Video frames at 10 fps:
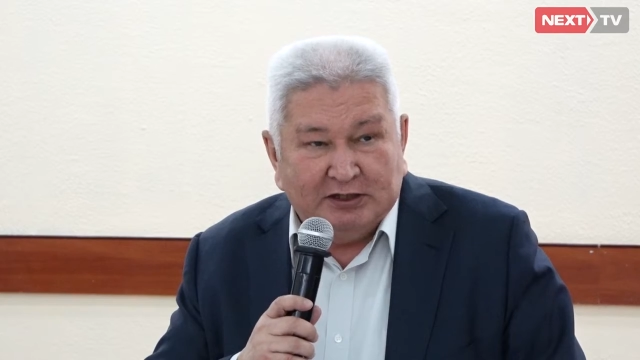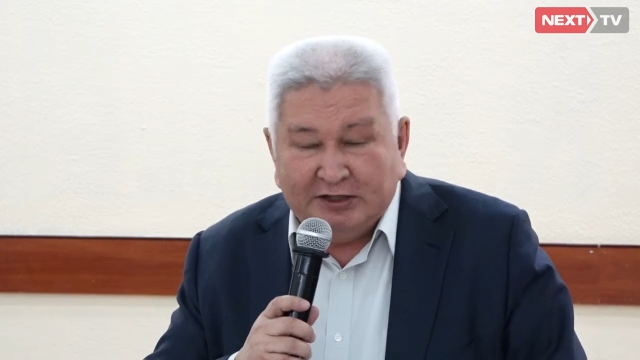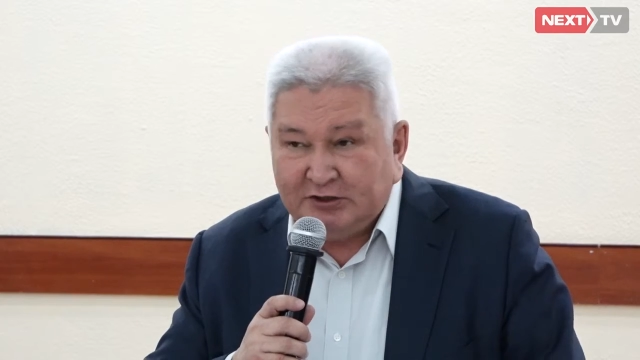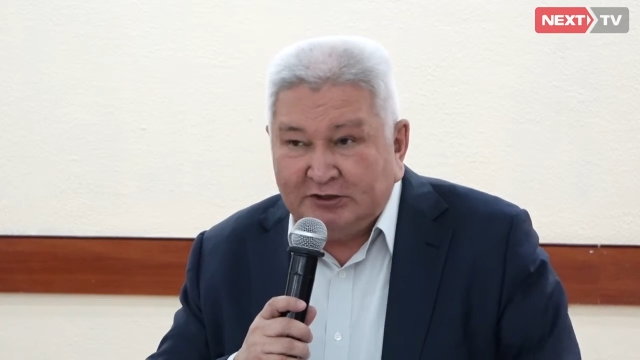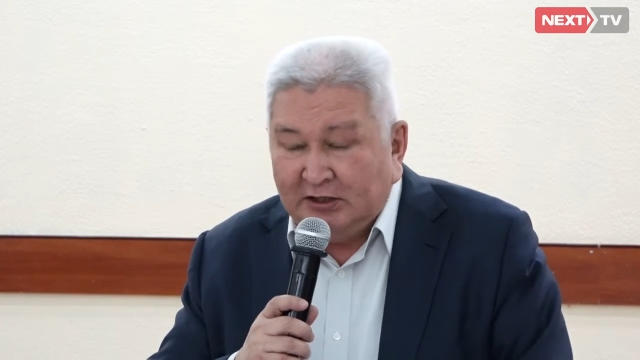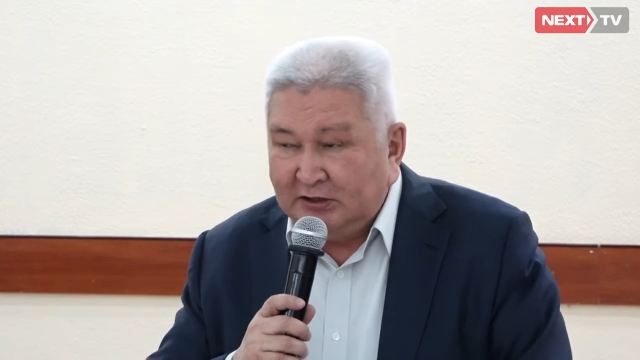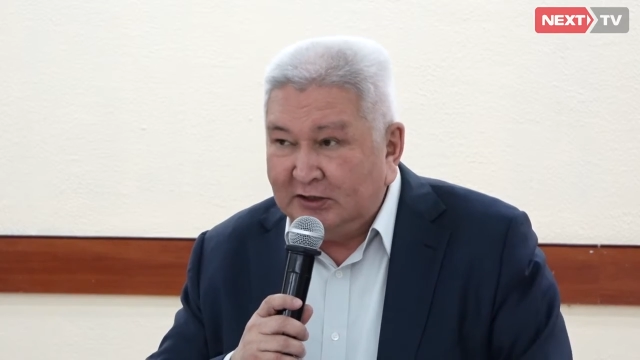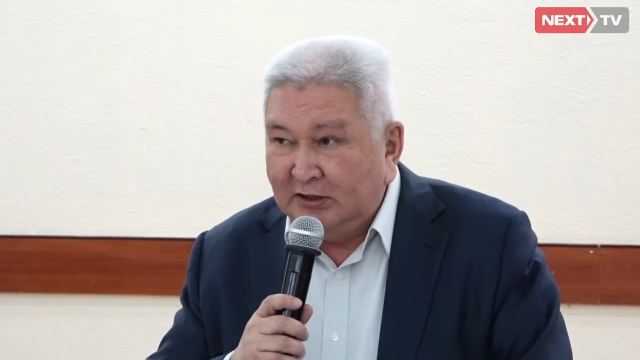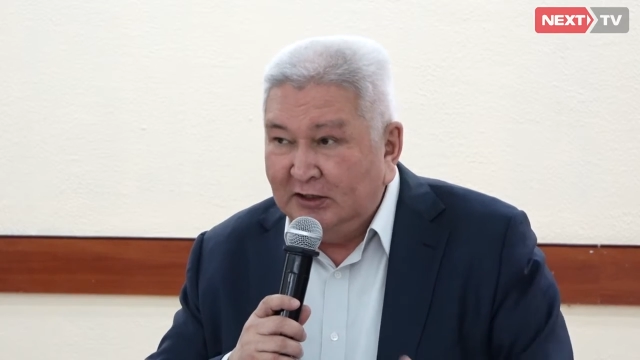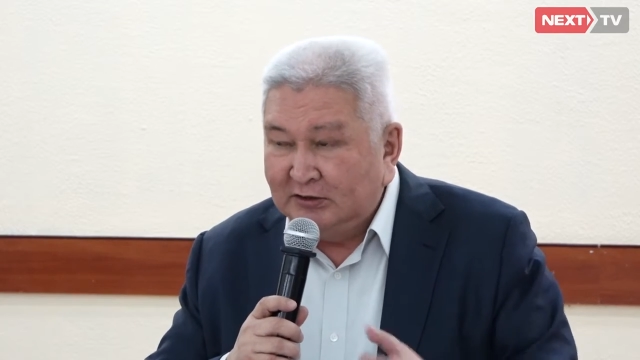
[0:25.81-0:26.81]
Эти
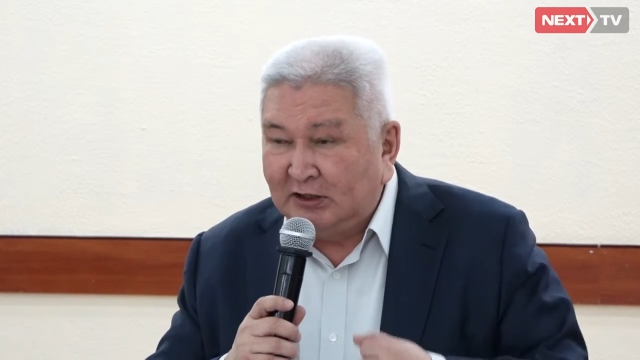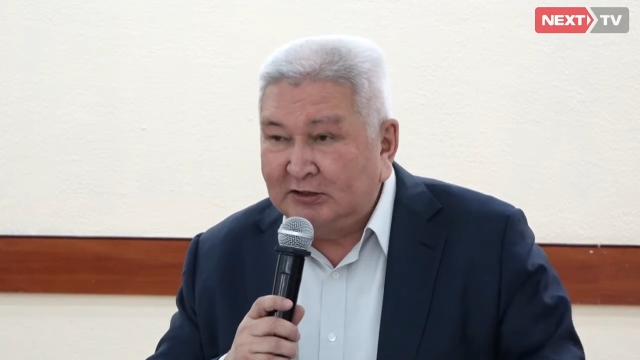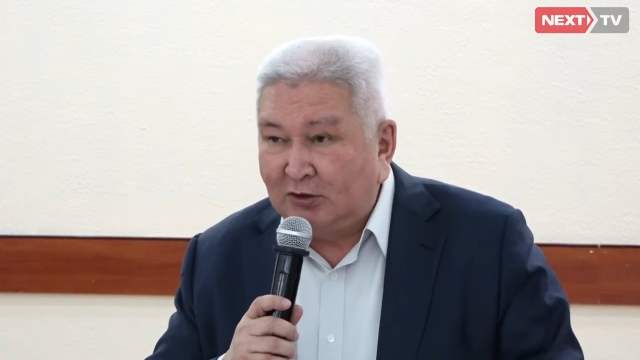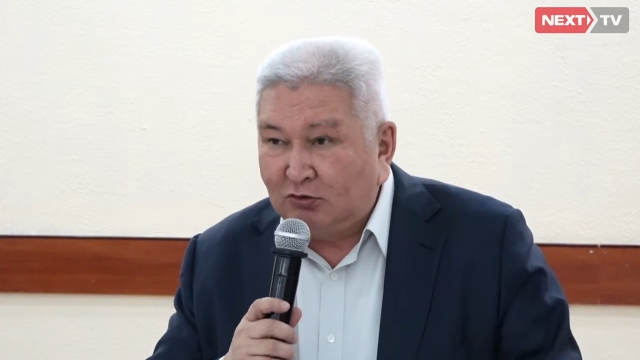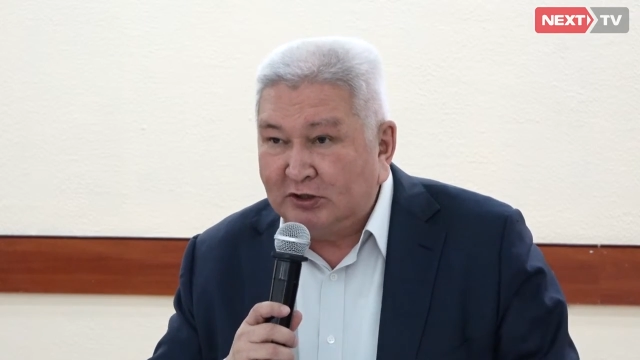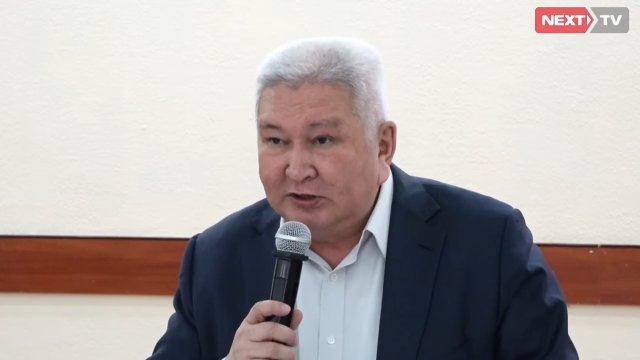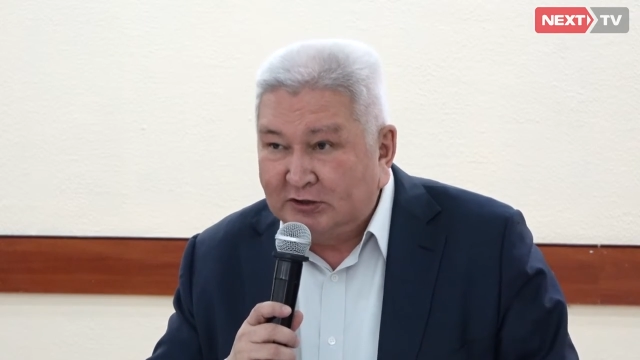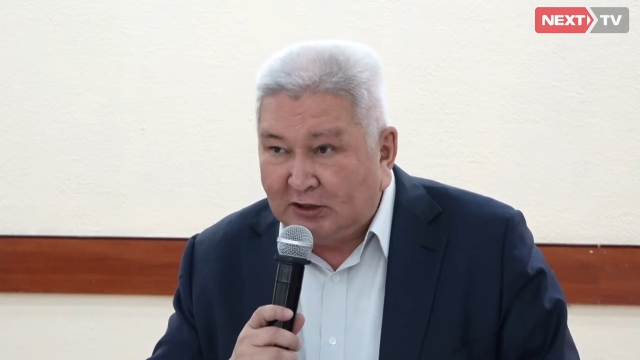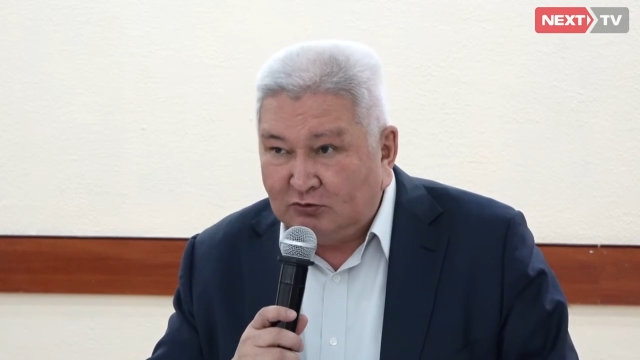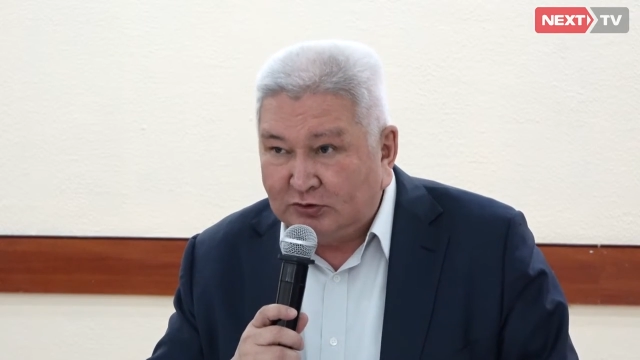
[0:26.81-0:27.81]
деньги до народа не
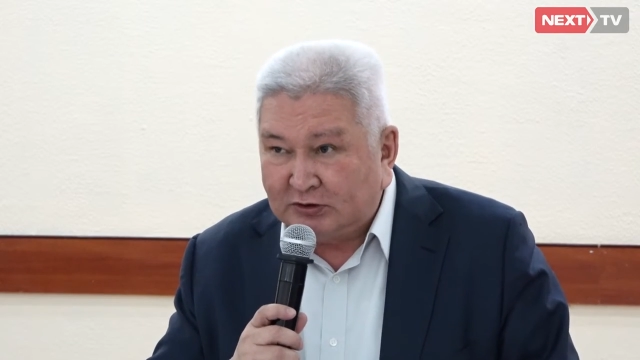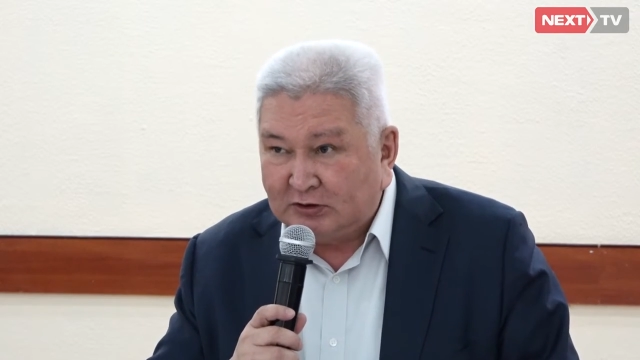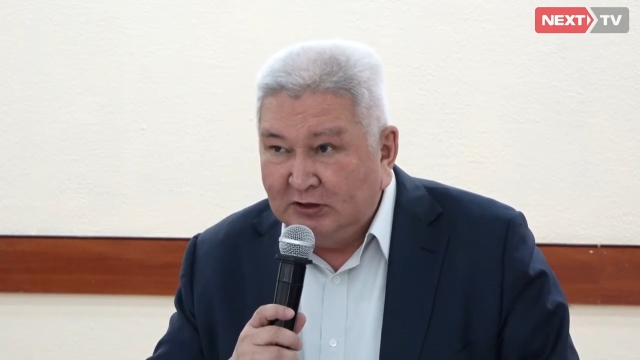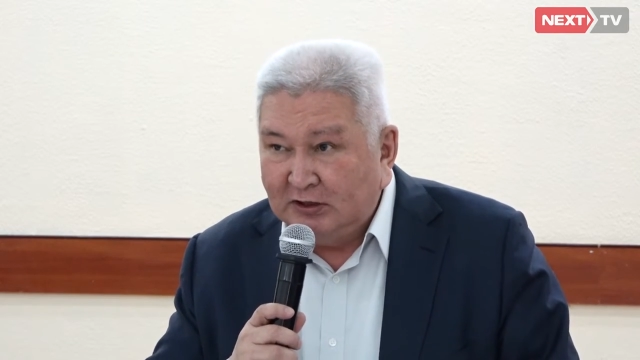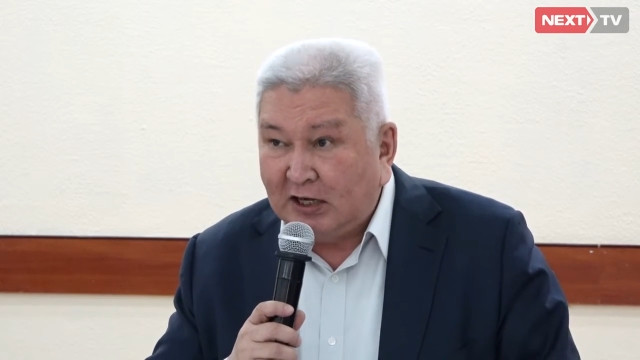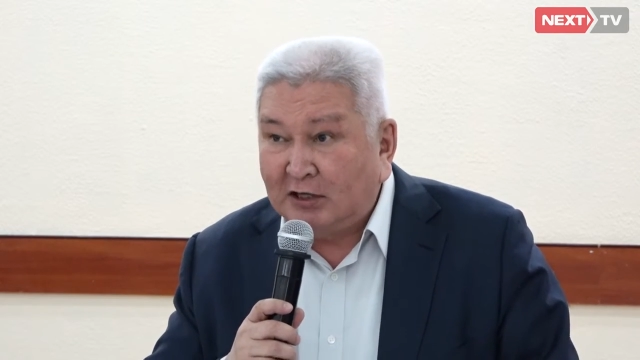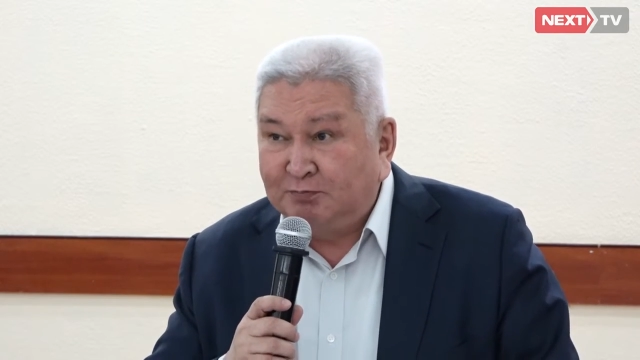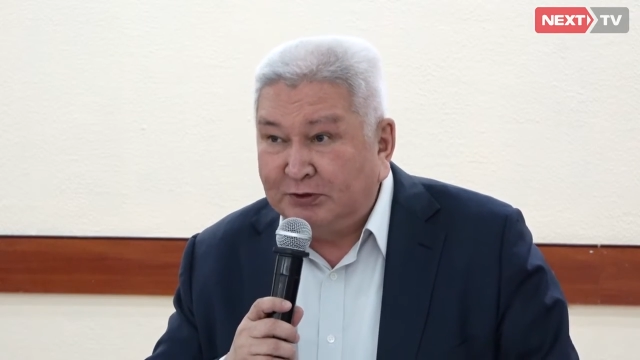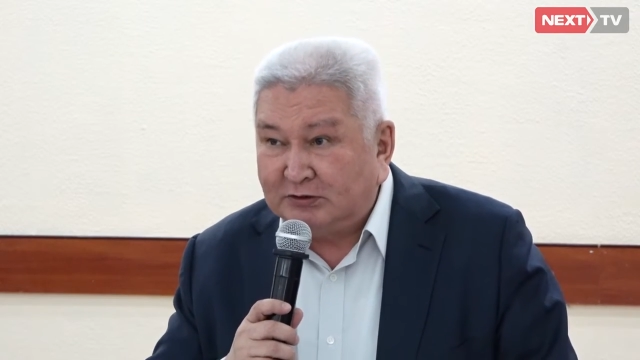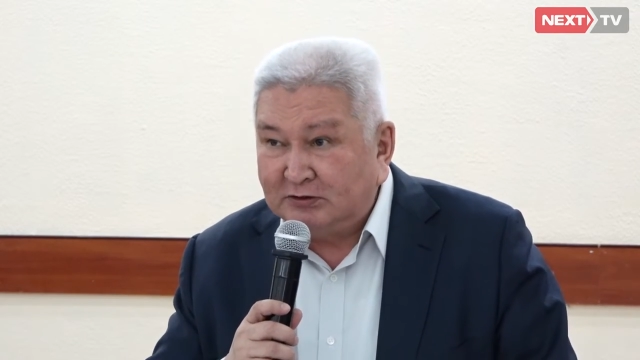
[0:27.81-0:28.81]
доходят. Как
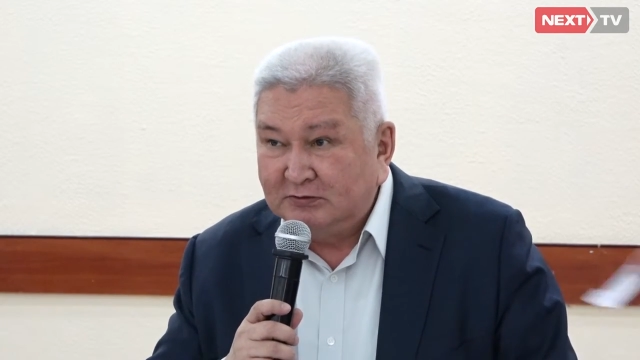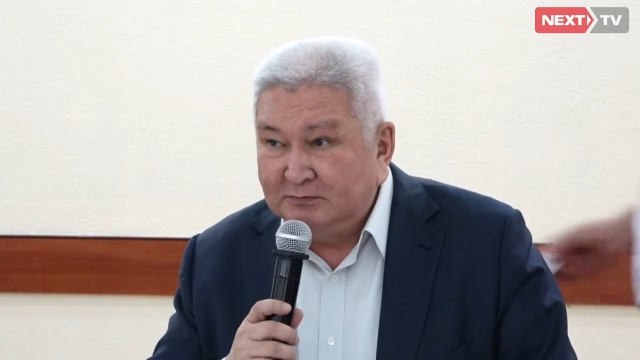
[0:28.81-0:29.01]
быть?